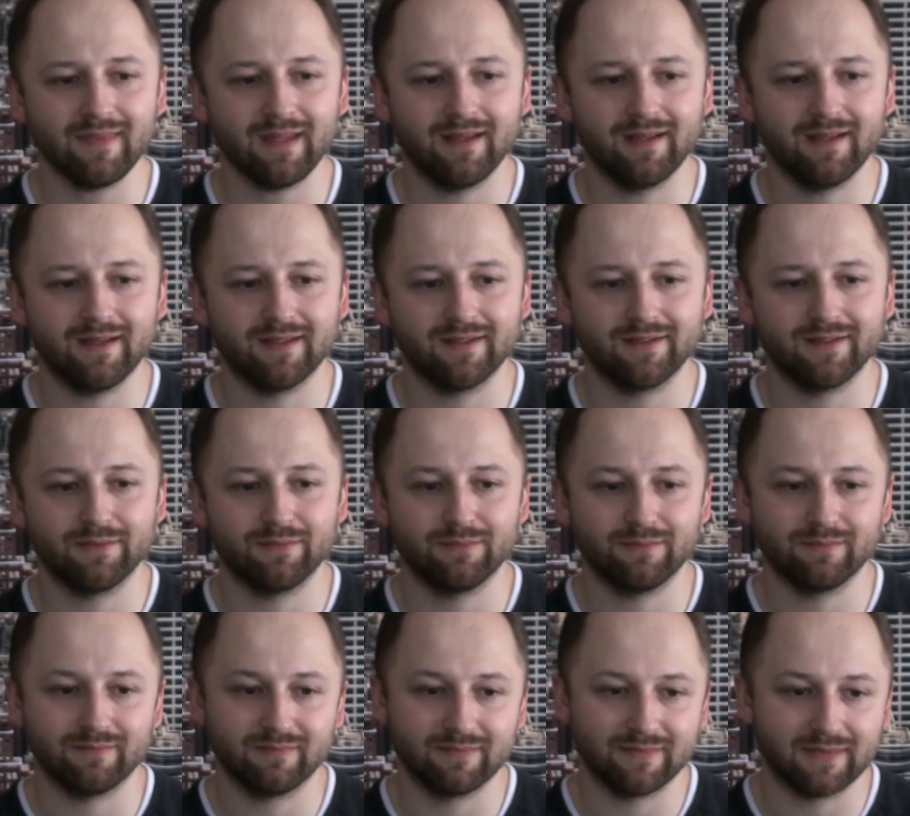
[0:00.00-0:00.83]
E,
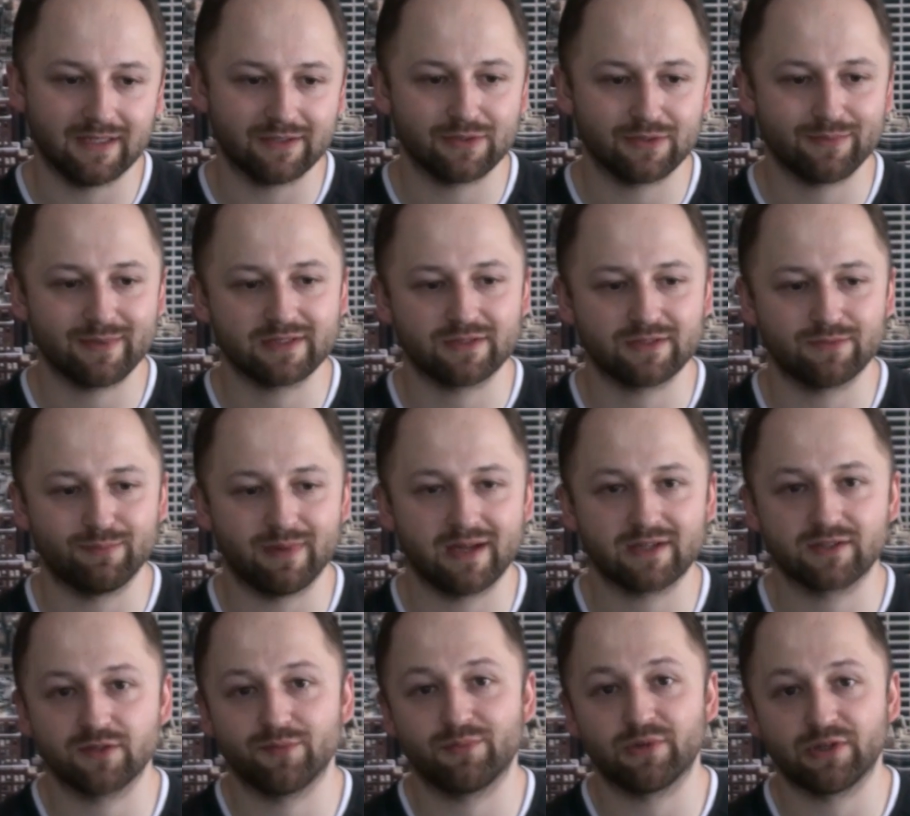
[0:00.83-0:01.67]
natomiast
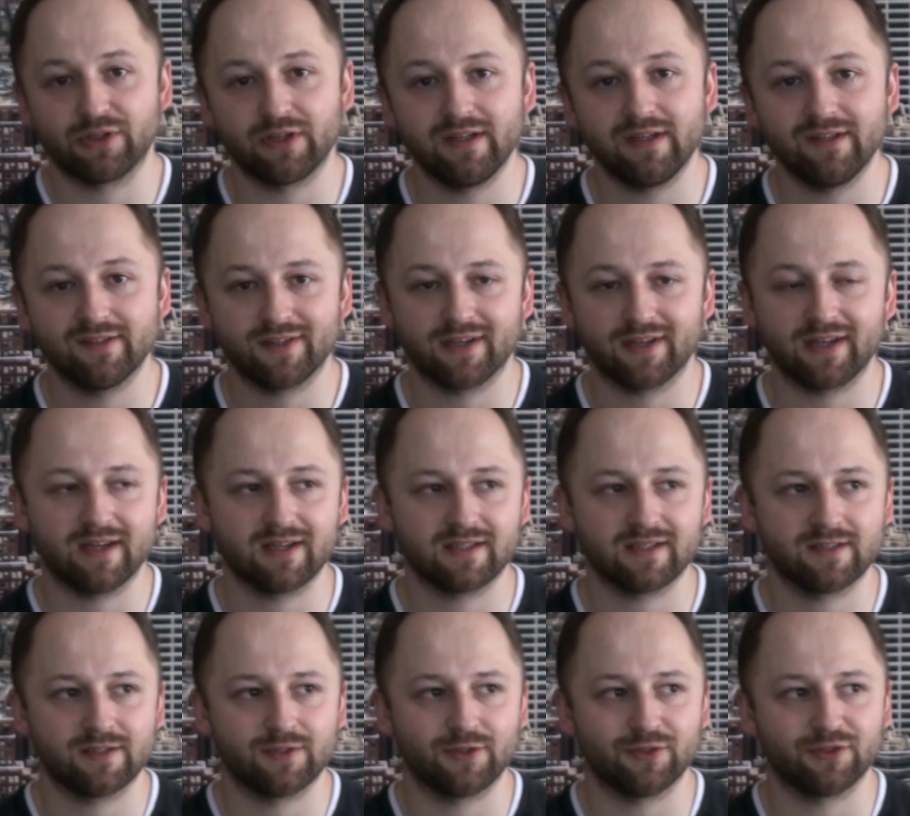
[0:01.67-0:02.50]
bardzo bronili
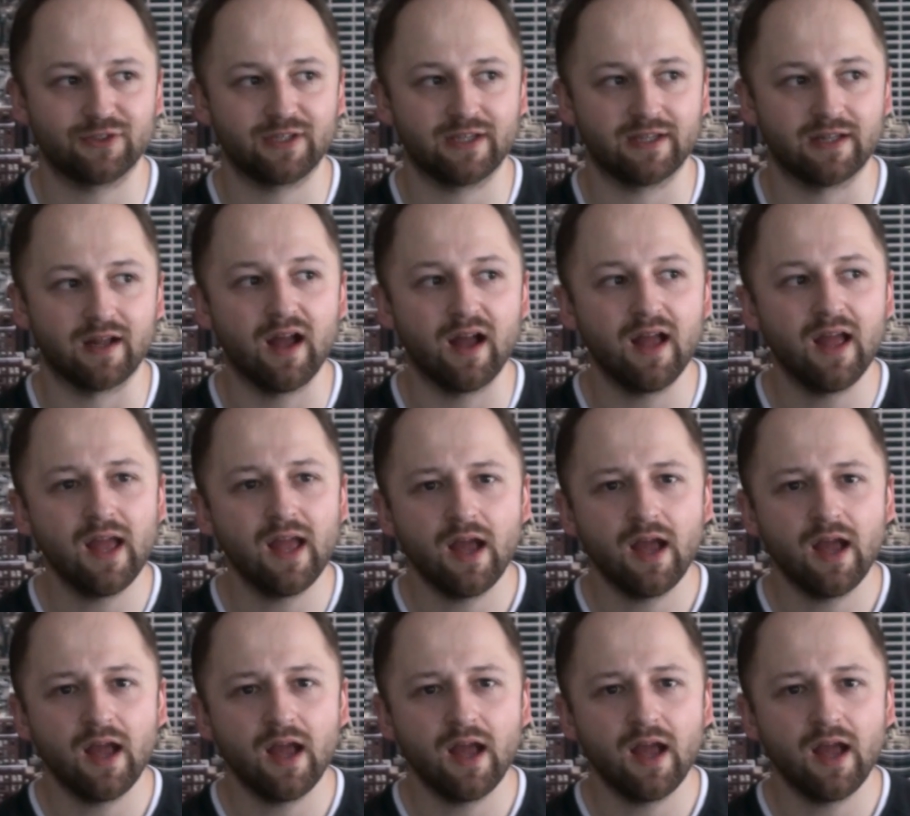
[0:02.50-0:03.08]
Sergeja Sierotkina.